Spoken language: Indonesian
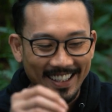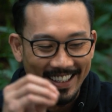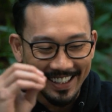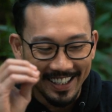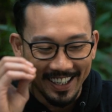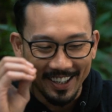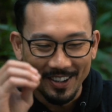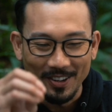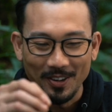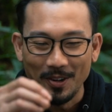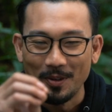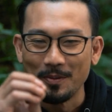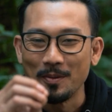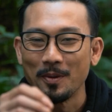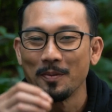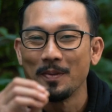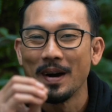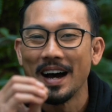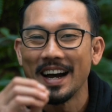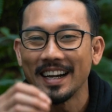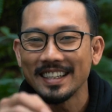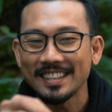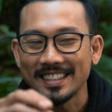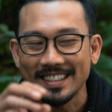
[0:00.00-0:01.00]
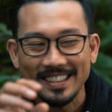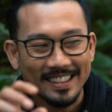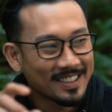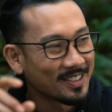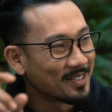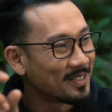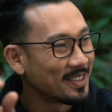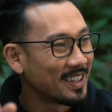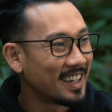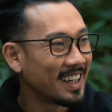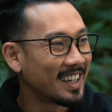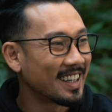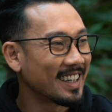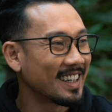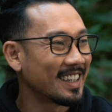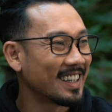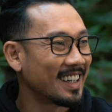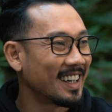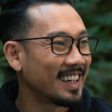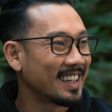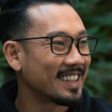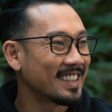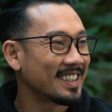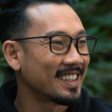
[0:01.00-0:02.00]
yang gue mau bahas sebenarnya
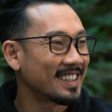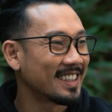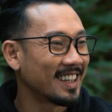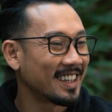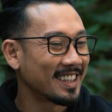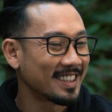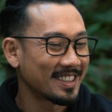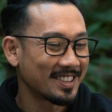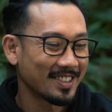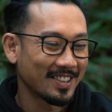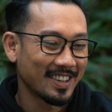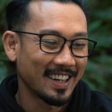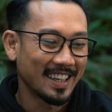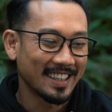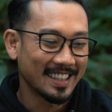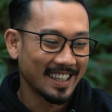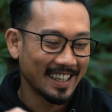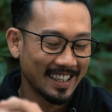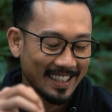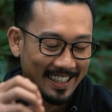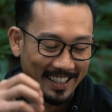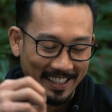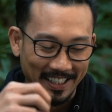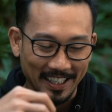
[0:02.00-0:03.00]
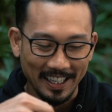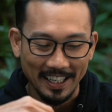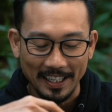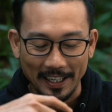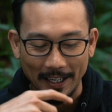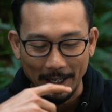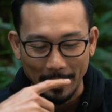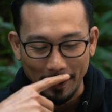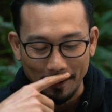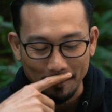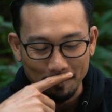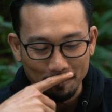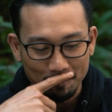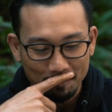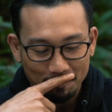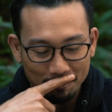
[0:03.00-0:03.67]
dari dari curhatan ini adalah